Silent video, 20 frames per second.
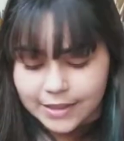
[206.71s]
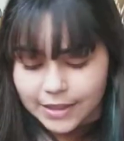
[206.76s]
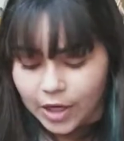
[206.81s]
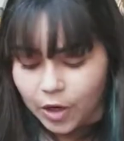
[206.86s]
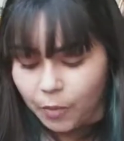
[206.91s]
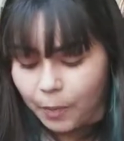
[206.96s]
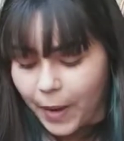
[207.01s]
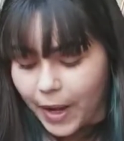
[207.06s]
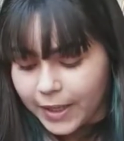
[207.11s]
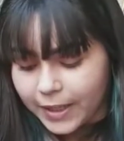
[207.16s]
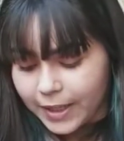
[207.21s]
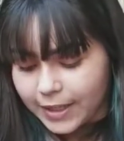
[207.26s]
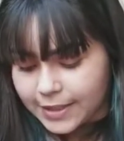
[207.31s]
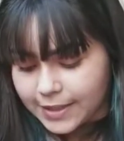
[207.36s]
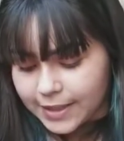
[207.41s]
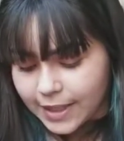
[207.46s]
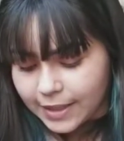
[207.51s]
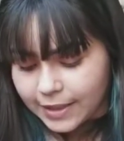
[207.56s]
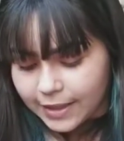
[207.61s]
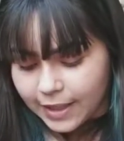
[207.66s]
Eu paguei
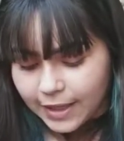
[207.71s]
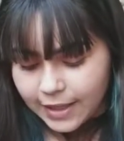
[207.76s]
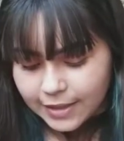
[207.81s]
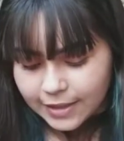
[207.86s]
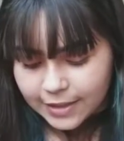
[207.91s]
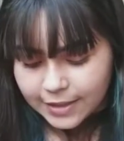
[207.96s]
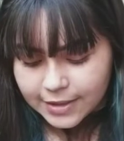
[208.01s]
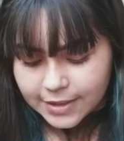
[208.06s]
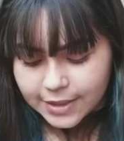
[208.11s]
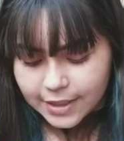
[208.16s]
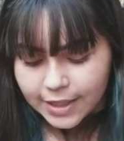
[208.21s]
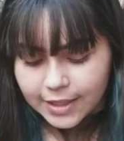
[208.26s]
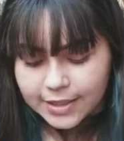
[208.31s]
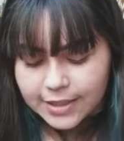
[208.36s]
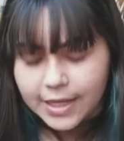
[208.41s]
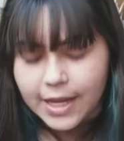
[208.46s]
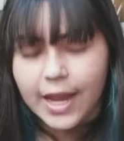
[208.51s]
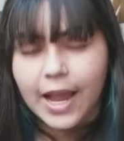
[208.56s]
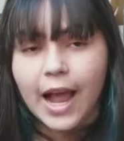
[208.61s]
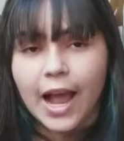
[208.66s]

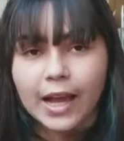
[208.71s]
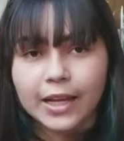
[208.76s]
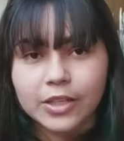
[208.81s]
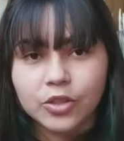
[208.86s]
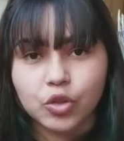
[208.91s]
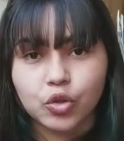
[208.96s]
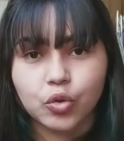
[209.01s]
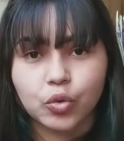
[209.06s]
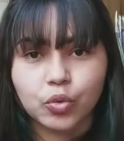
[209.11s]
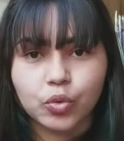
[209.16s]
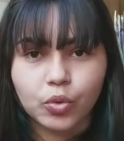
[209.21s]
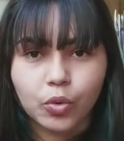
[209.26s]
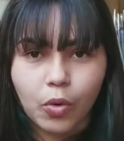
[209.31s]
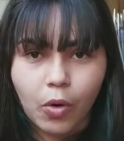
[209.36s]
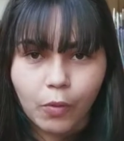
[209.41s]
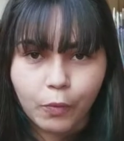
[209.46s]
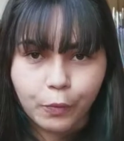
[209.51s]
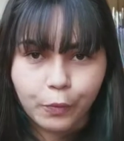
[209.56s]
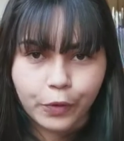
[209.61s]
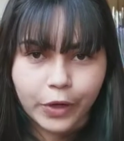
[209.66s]
76 reais junto
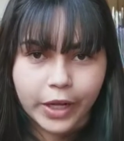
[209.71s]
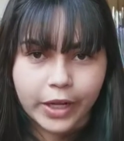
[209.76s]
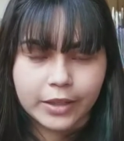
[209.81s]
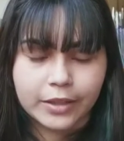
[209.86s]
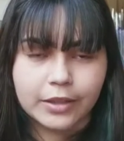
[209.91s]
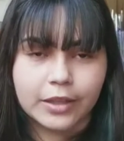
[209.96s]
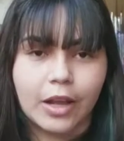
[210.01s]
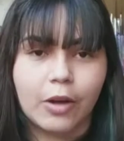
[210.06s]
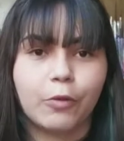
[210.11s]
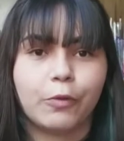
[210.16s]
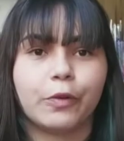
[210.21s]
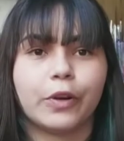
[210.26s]
com o frete, tá?